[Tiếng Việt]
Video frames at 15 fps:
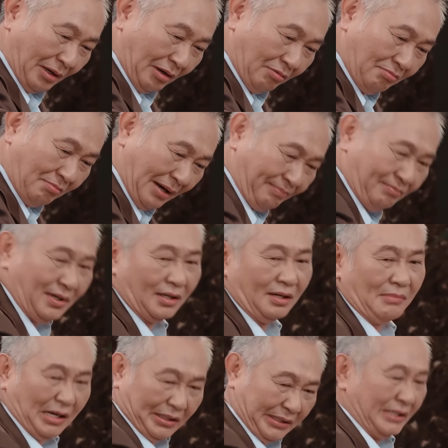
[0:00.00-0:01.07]
bà uống mắm là
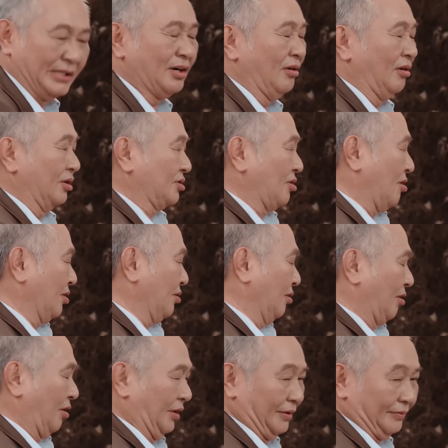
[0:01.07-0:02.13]
nó bật chuyện như có lò xo cho
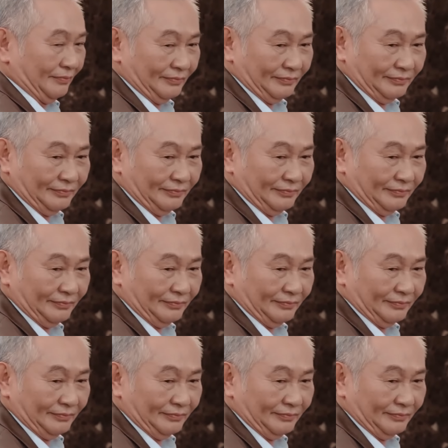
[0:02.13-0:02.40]
con coi